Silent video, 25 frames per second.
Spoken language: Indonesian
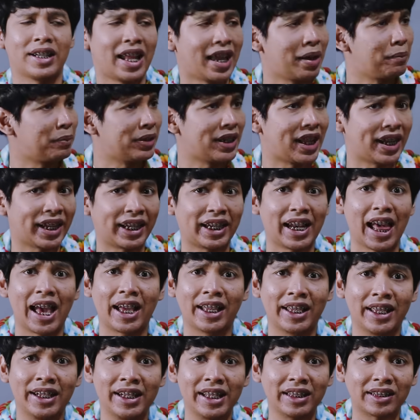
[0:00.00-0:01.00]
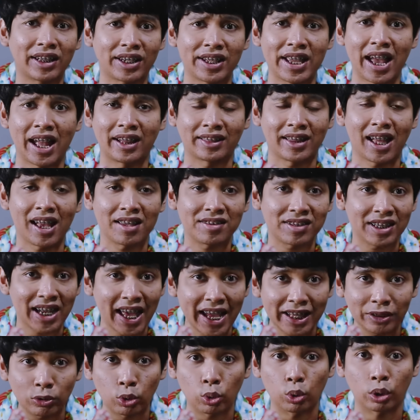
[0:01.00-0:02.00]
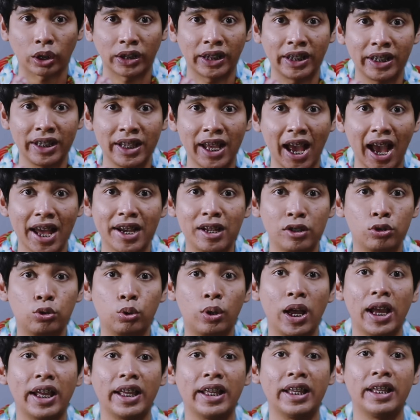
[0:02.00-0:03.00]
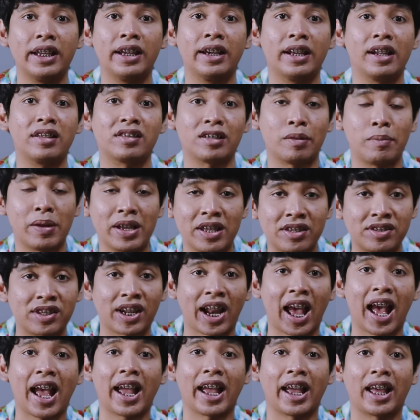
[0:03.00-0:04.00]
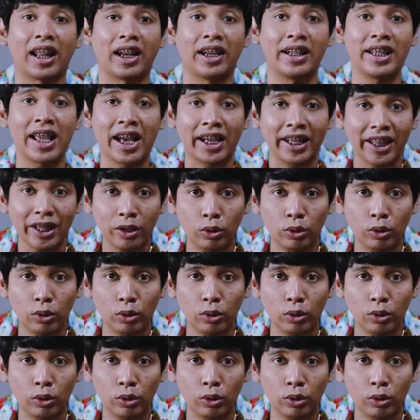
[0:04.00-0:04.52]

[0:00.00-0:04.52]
Nah yang menarik lagi nih ternyata selain Turki ada juga Inggris sama Israel yang